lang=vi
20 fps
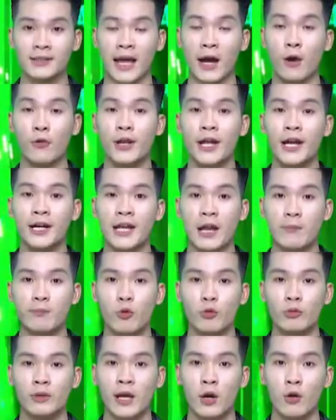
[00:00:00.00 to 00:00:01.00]
Thái Holding
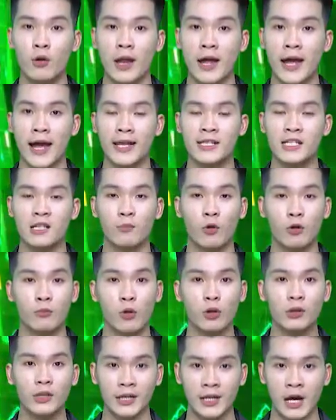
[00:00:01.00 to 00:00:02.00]
đặt mục tiêu lãi
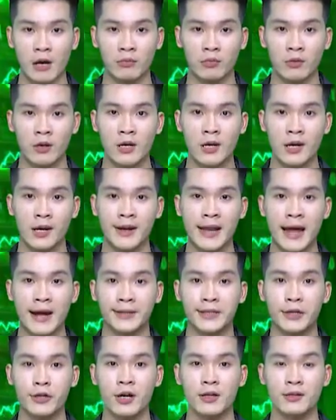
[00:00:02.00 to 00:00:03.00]
241 tỷ đồng,
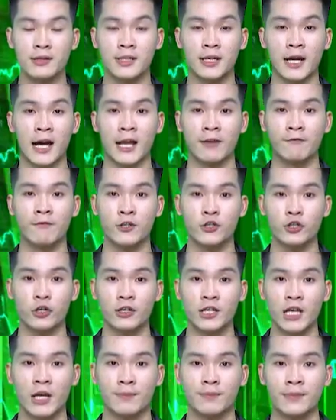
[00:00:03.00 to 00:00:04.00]
đang tiếp cận dự án và
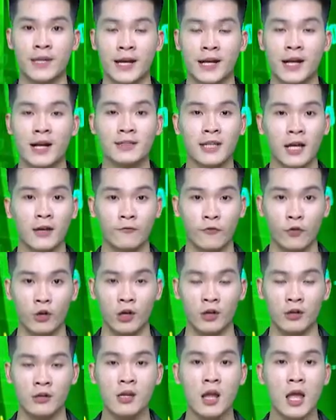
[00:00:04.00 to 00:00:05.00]
doanh nghiệp tại các thành phố
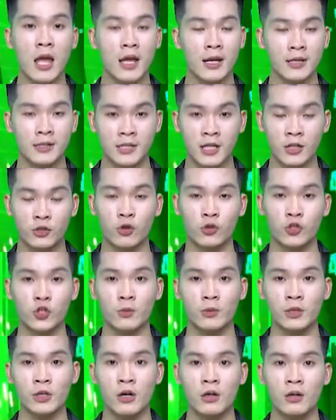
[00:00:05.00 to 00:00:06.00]
lớn, trực thuộc
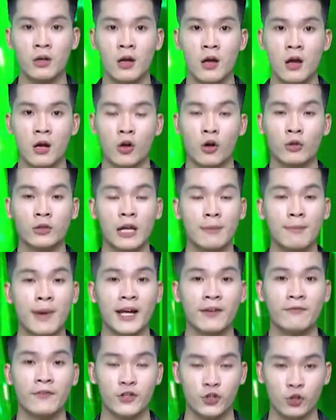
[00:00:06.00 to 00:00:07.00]
trung ương, có thế
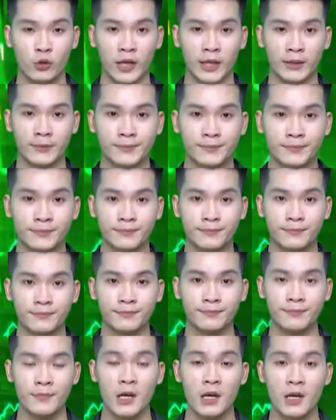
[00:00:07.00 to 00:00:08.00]
mạnh về du lịch.
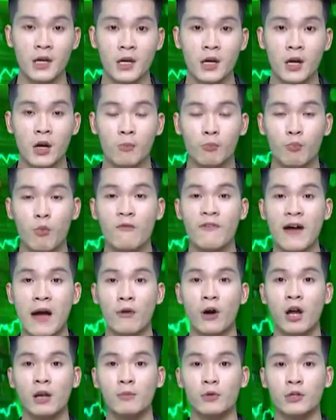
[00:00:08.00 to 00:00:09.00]
Mua
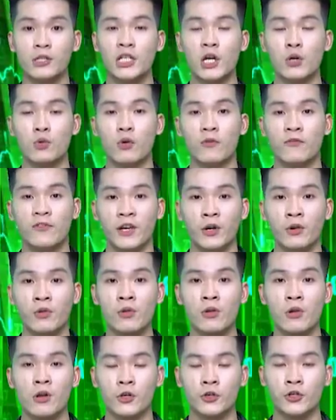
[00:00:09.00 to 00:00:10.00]
vào hơn 1 triệu cổ
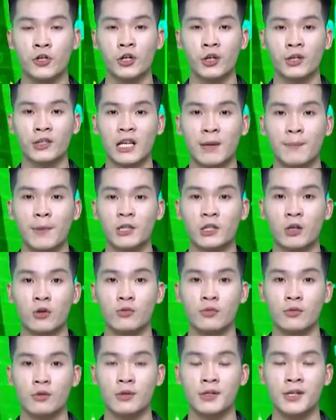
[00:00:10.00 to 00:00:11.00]
phiếu, Ronald
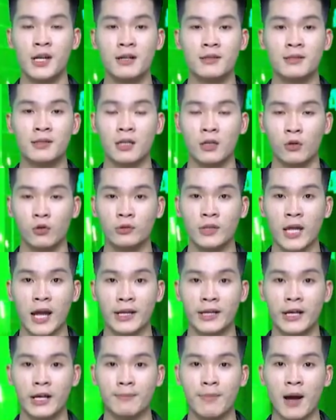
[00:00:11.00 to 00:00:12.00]
Capital nâng sở hữu
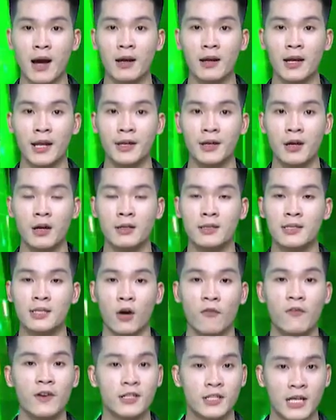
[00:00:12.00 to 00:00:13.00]
tại kênh Bắc lên hơn
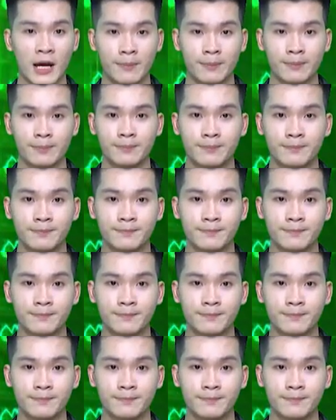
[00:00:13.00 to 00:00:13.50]
6%.